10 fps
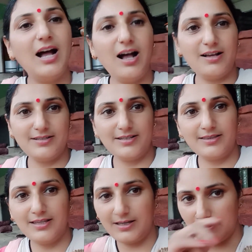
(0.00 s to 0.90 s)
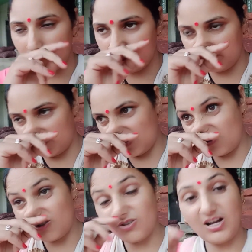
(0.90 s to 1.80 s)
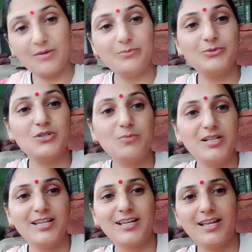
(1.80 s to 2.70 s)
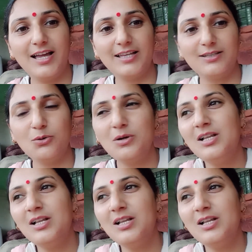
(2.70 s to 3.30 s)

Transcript: आ सकते हैं तो मुझे मिलने के लिए आए थे वो